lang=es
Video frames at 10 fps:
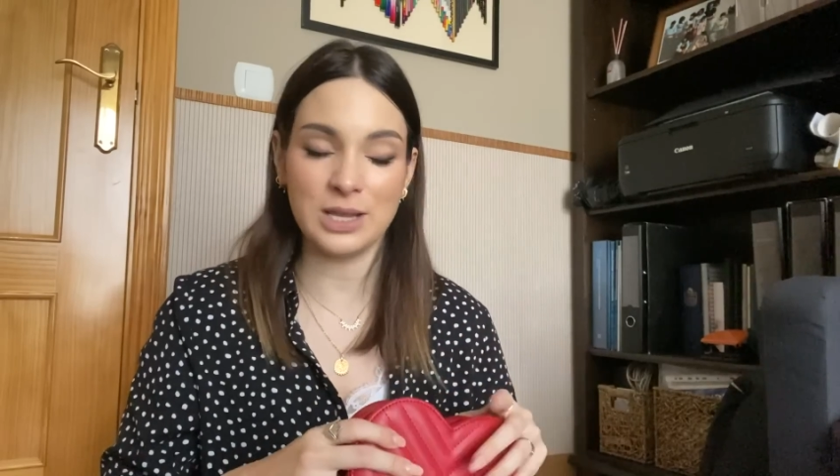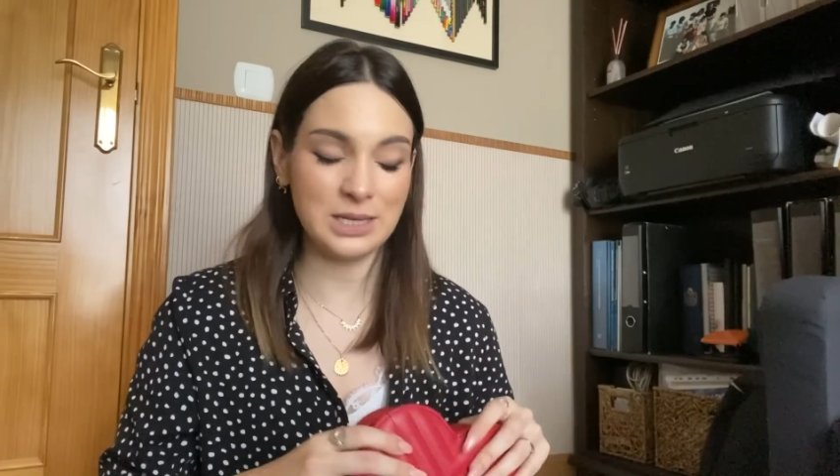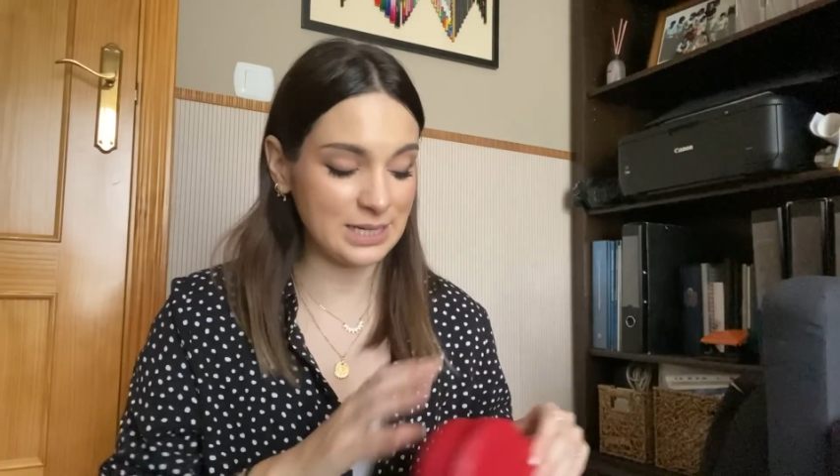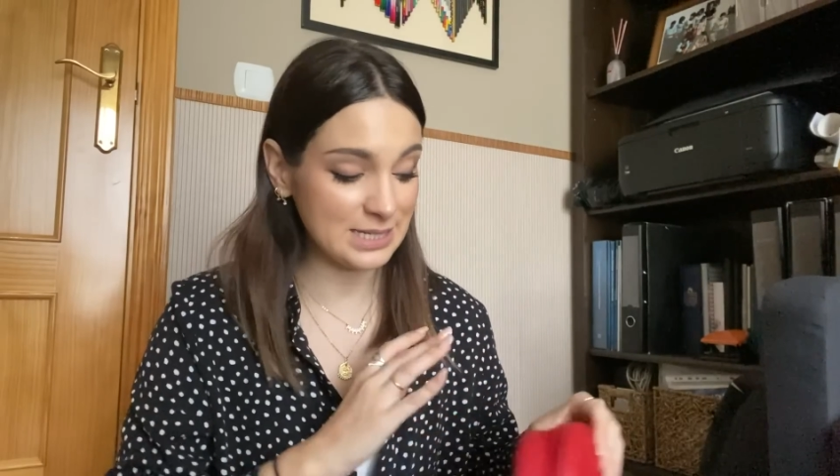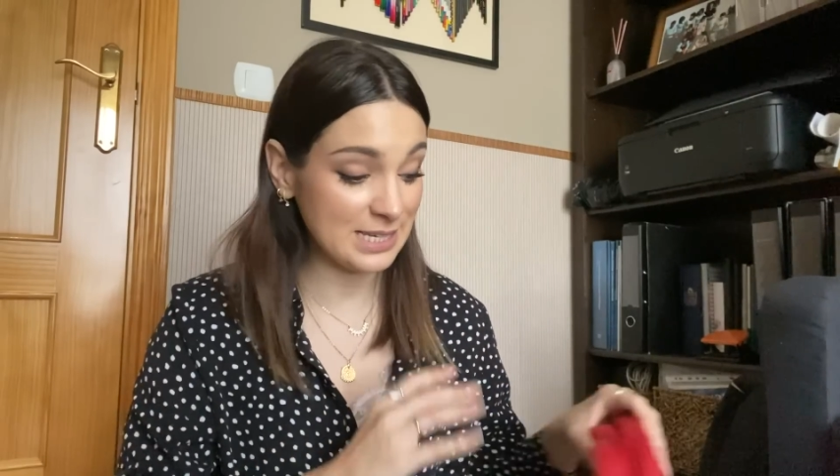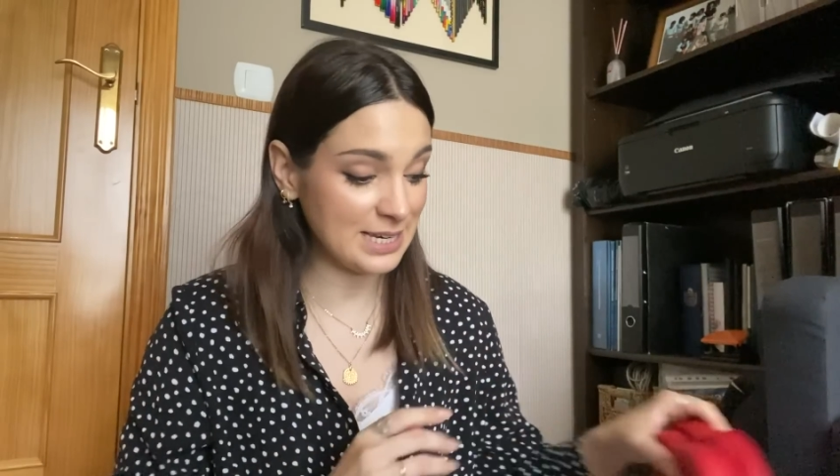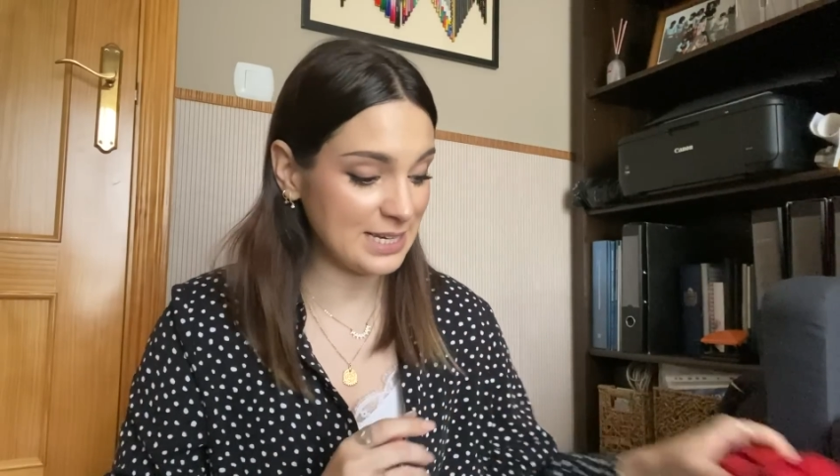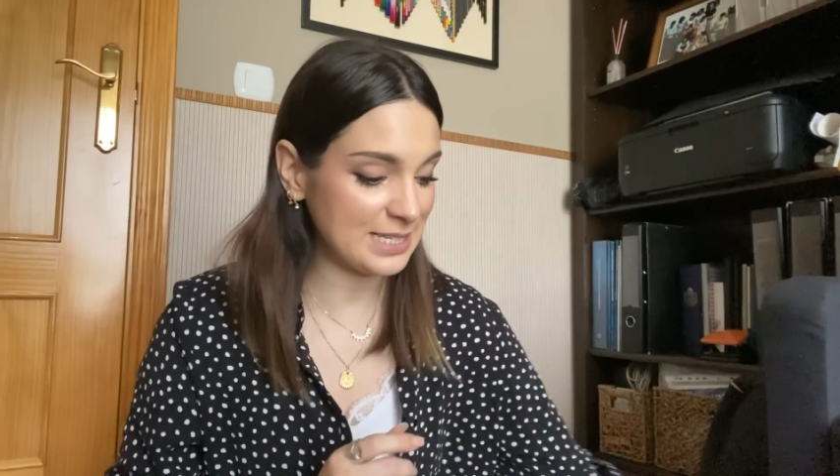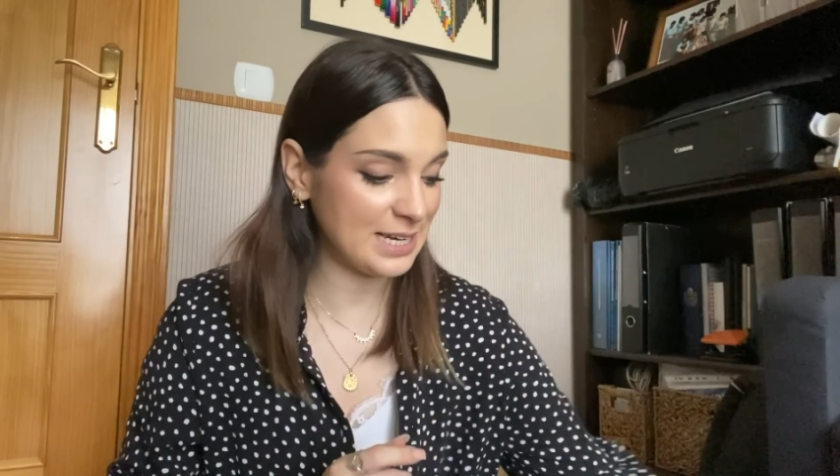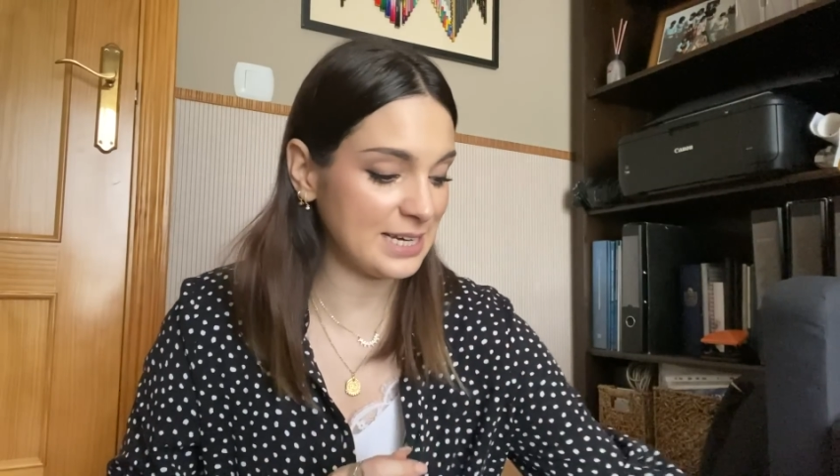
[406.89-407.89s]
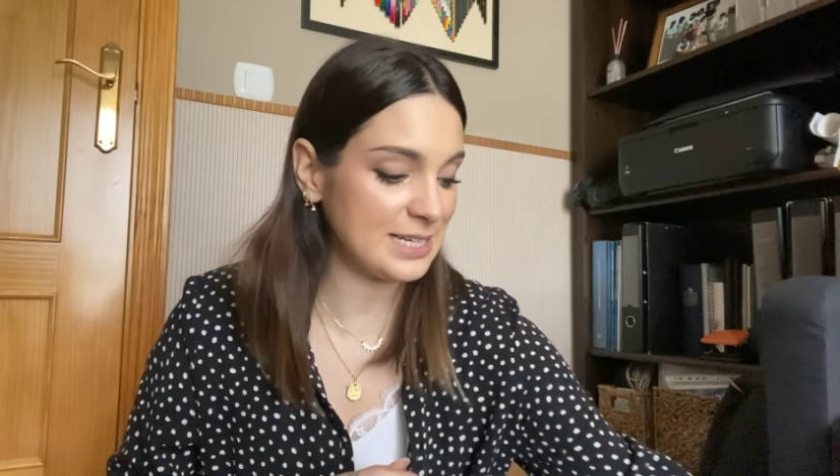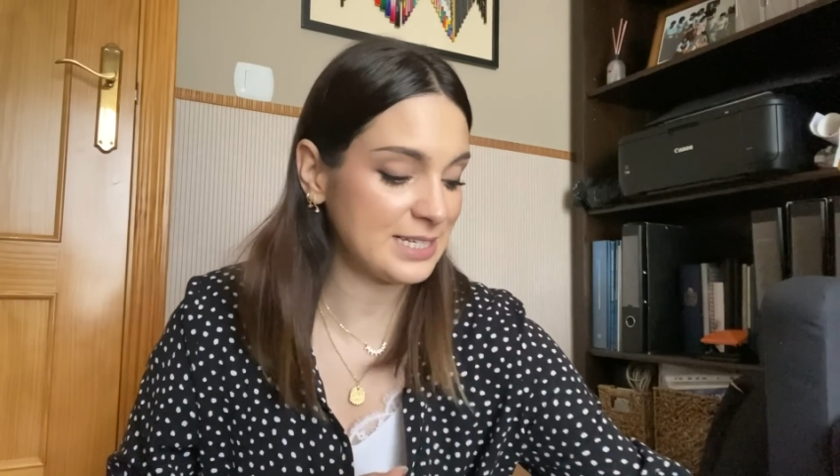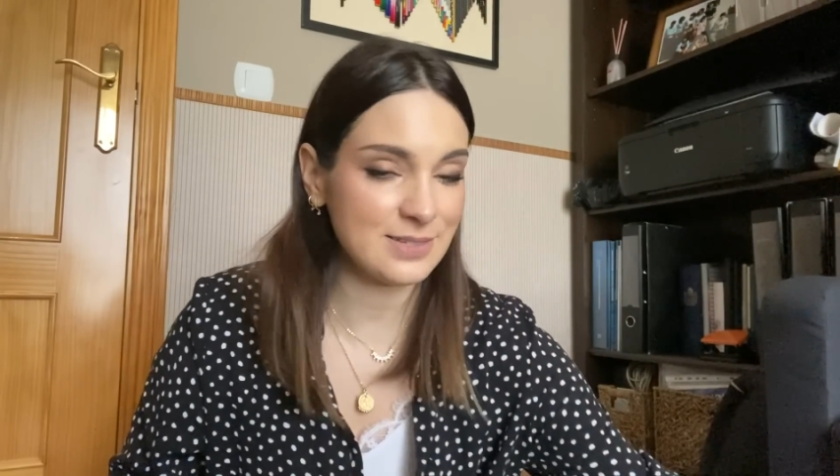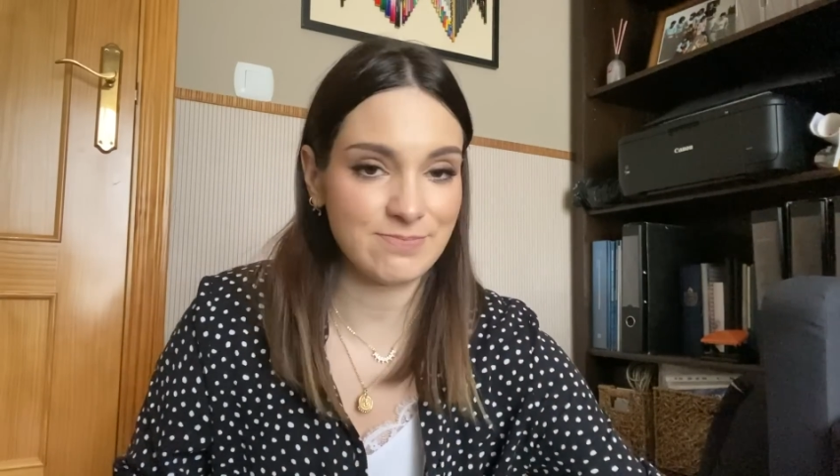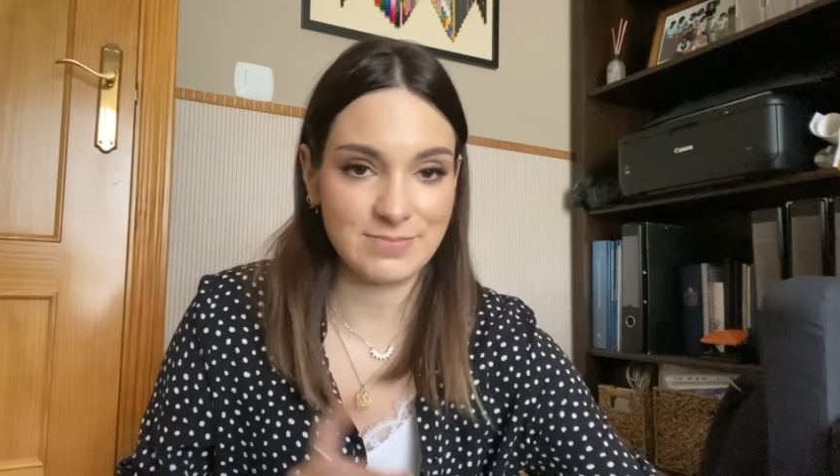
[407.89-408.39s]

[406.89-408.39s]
del jersey este gris,